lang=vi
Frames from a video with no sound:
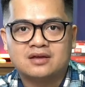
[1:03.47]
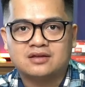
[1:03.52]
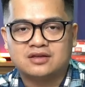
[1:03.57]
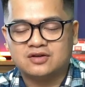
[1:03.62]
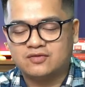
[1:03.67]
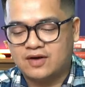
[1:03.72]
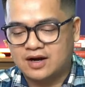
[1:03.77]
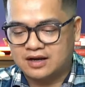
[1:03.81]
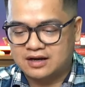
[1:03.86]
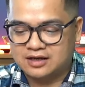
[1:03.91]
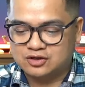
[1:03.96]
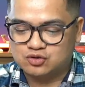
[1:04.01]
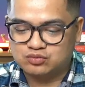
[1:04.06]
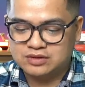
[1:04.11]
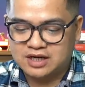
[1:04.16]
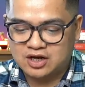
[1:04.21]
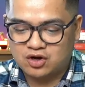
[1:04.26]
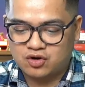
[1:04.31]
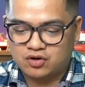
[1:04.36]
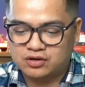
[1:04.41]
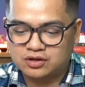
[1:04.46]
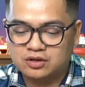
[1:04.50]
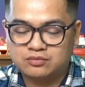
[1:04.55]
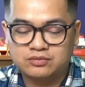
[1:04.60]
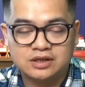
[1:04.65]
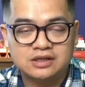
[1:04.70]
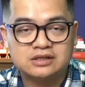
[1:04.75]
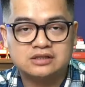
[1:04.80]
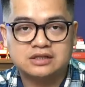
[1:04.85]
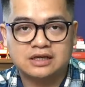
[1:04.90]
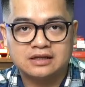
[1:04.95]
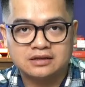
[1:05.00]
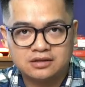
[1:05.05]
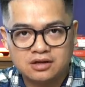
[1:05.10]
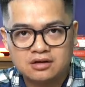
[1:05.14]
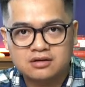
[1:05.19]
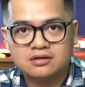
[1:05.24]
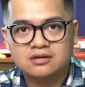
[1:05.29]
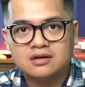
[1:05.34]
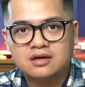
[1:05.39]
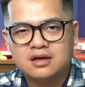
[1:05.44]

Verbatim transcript: Như vậy là chúng ta đã có được thông tin chính thức